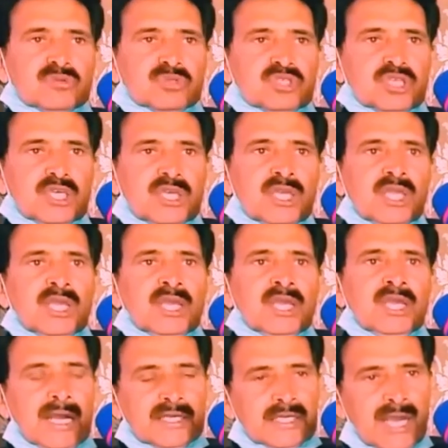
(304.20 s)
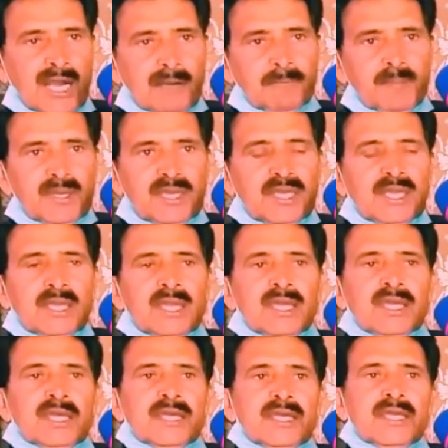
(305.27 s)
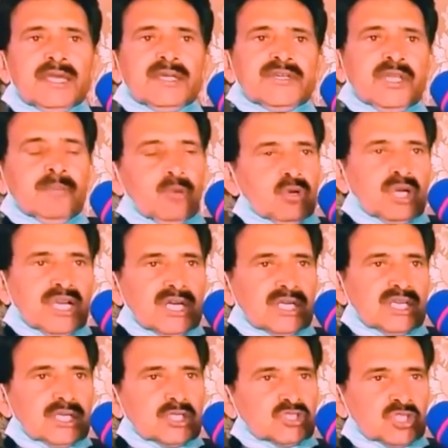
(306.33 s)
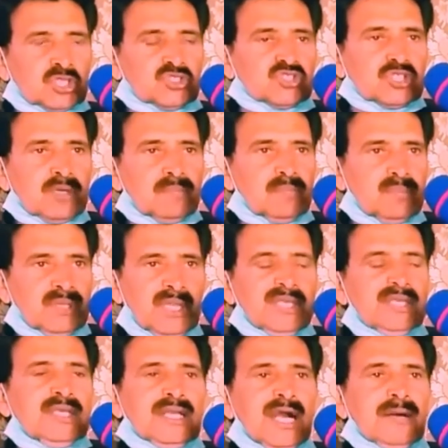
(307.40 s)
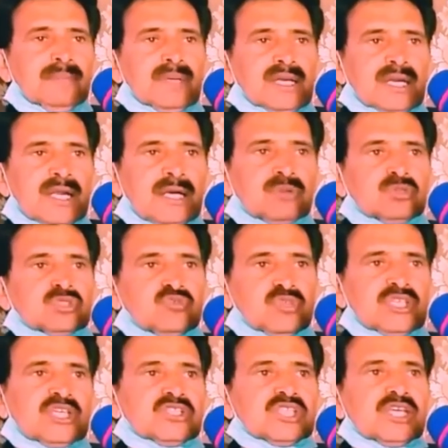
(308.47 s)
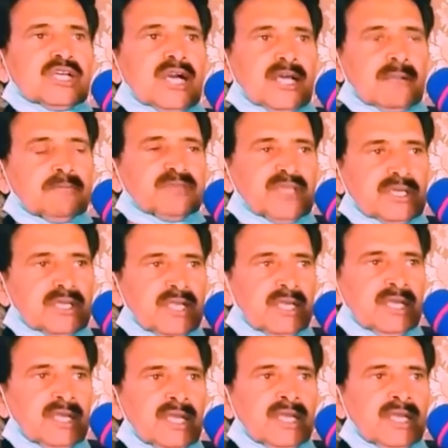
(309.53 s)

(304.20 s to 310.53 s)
होती है हाँ यहाँ पे डेमोक्रेटिक सिस्टम नहीं काम कर रहा उस वजह से करप्शन है